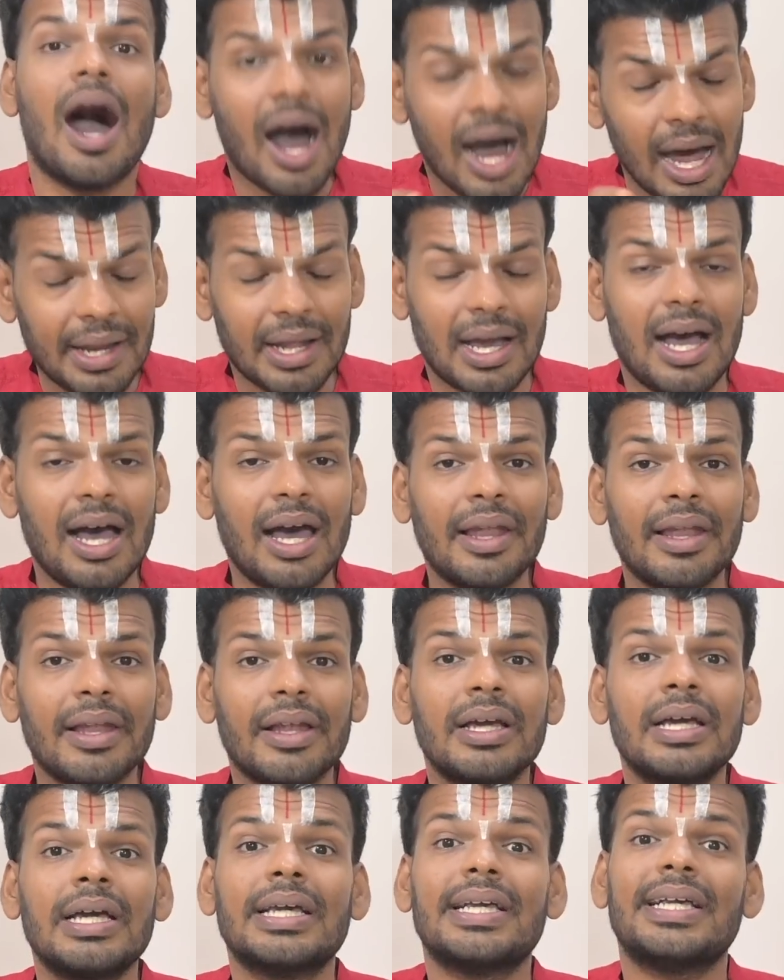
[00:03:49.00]
ஆனால்
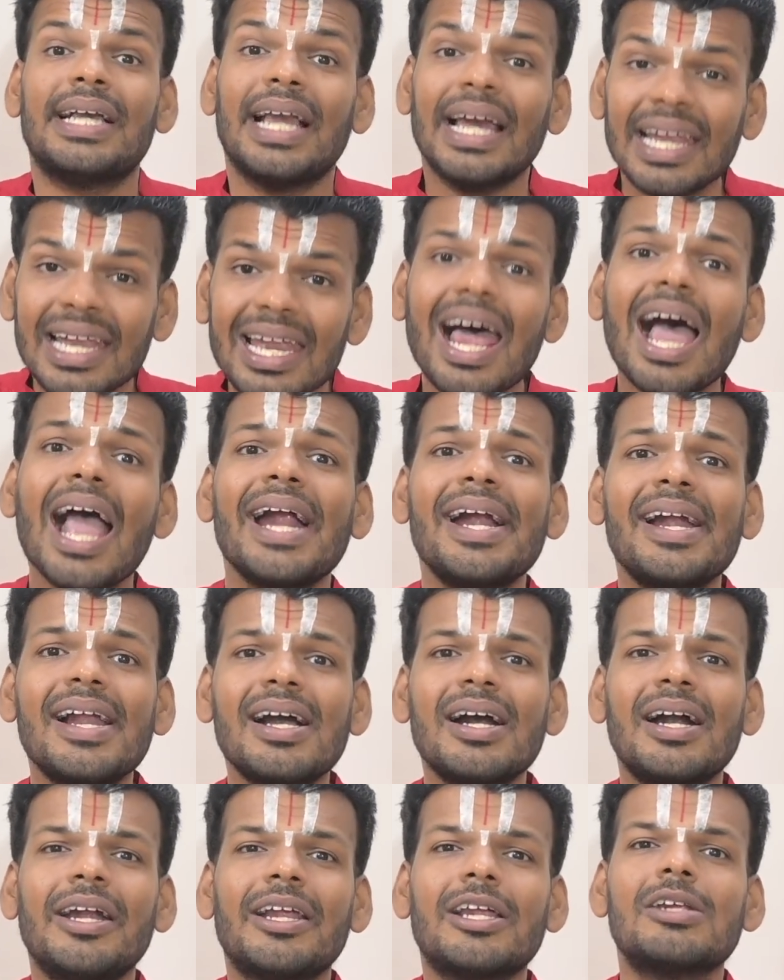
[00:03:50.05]
எல்லா
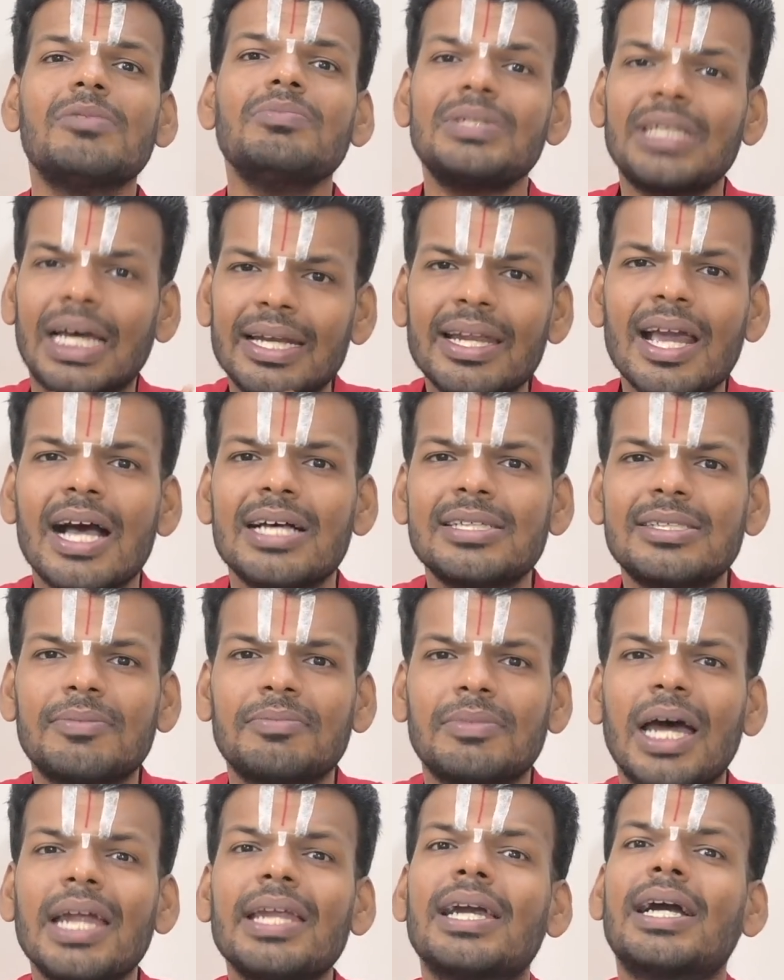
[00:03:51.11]
இடங்களிலும்
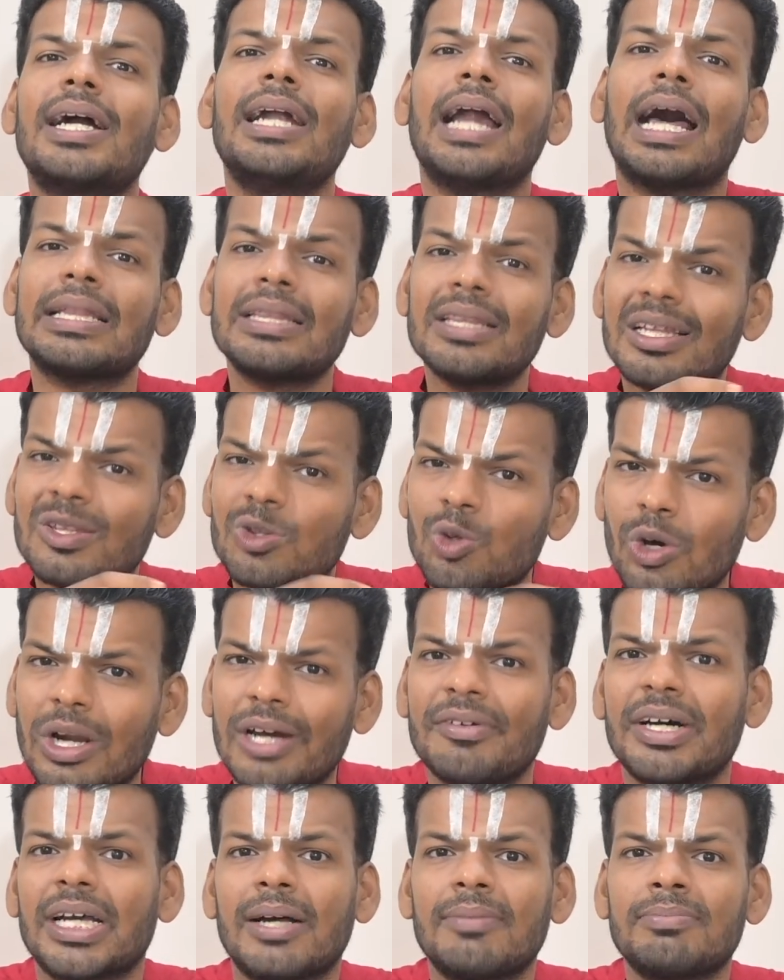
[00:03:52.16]
சந்நியாசம்னா நீங்கள் அந்த
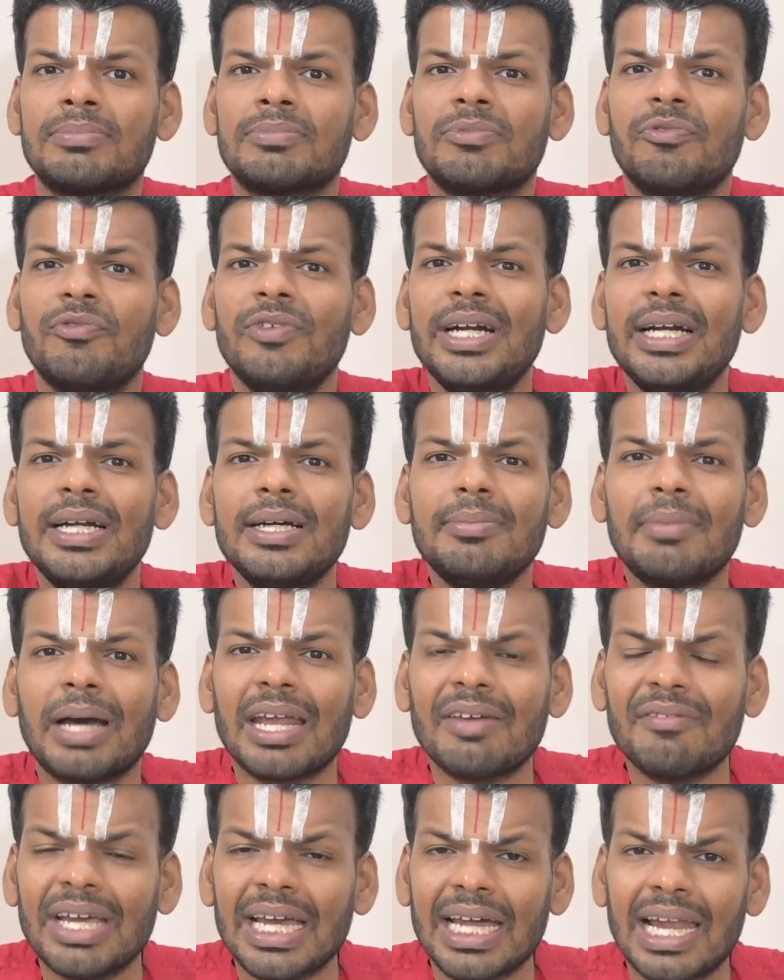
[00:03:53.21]
துறவரம் வீடு
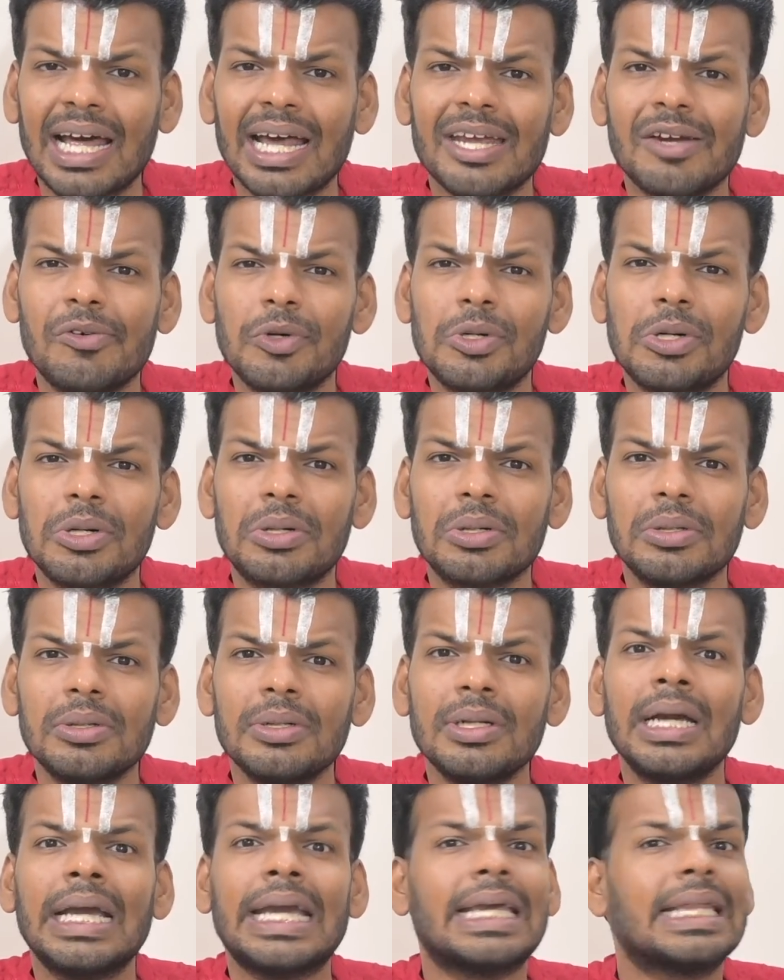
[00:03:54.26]
மனைவி எல்லாரையும் விட்டுட்டு
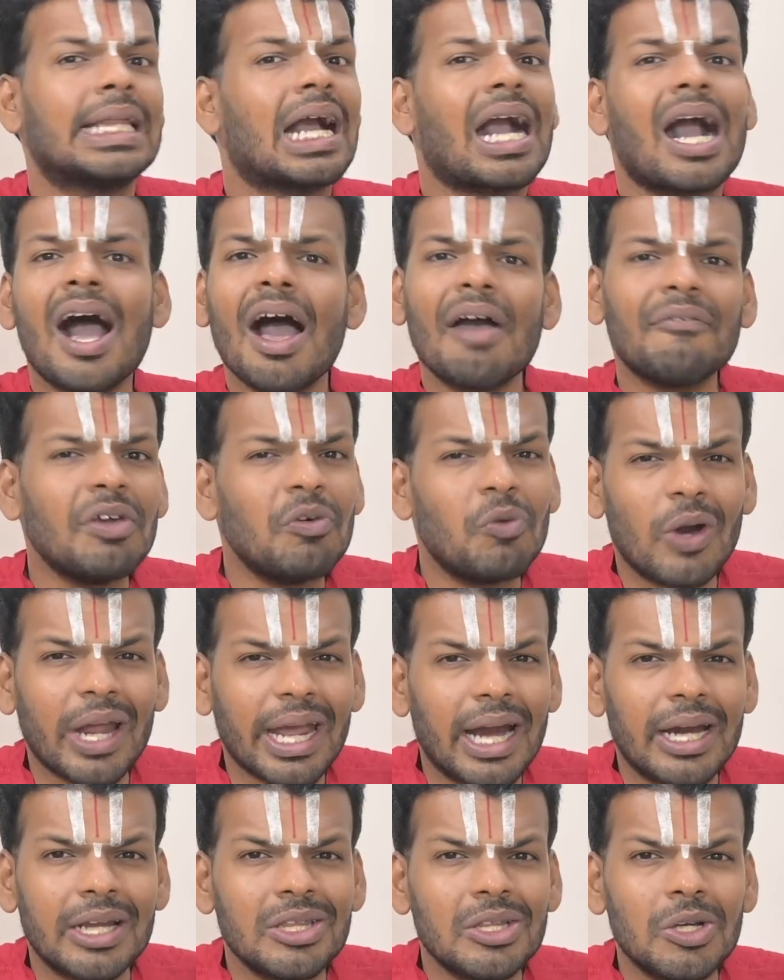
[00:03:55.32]
இந்த காவி உடை
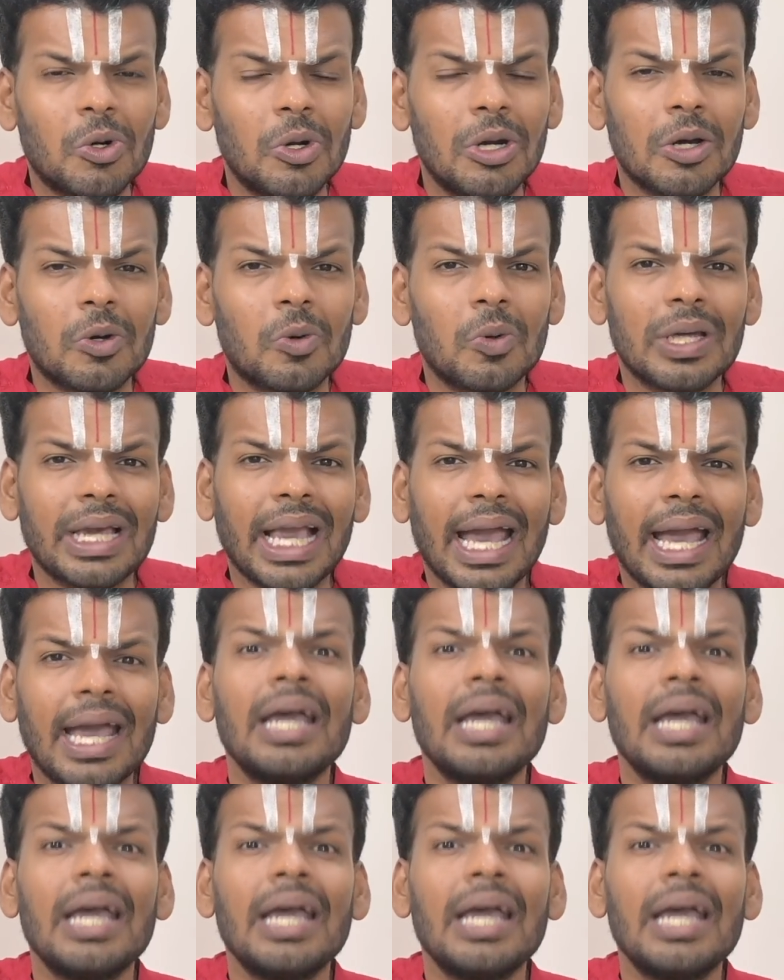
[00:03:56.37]
அணிந்து கொள்ளக்கூடிய